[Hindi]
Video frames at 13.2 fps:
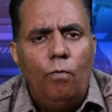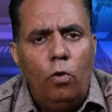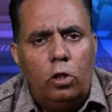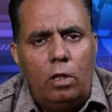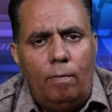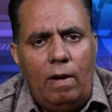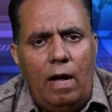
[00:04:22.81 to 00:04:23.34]
वो
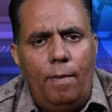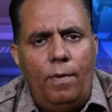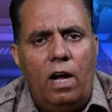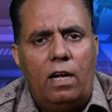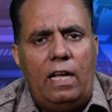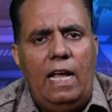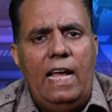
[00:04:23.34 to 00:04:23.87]
तमाम
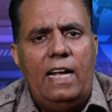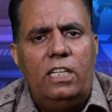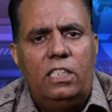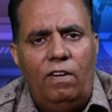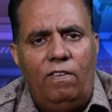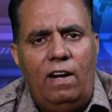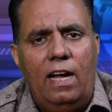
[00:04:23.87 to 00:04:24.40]
हकैक
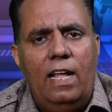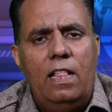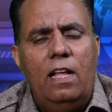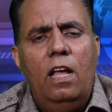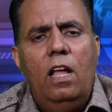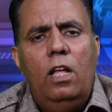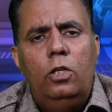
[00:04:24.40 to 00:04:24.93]

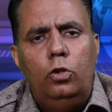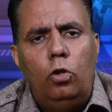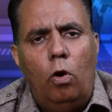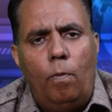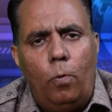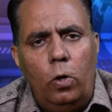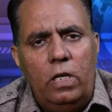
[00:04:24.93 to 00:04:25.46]
शवाहद
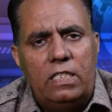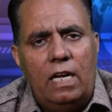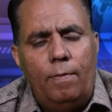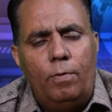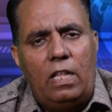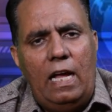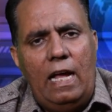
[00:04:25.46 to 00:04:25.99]
जो पुलिस ने
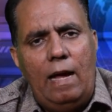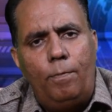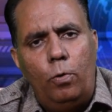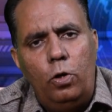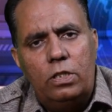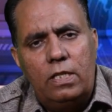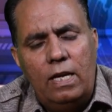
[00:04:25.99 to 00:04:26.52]
बताया
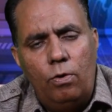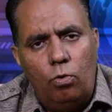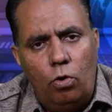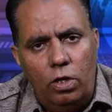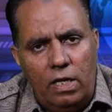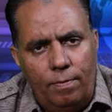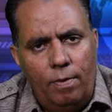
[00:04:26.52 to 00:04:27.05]
पुलिस ने
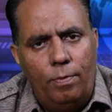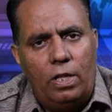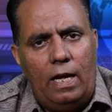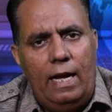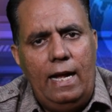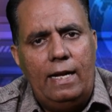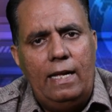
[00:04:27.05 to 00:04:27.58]
उनको ये भी
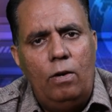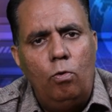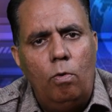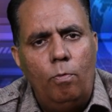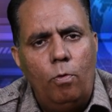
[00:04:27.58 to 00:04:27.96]
बताया कि नूर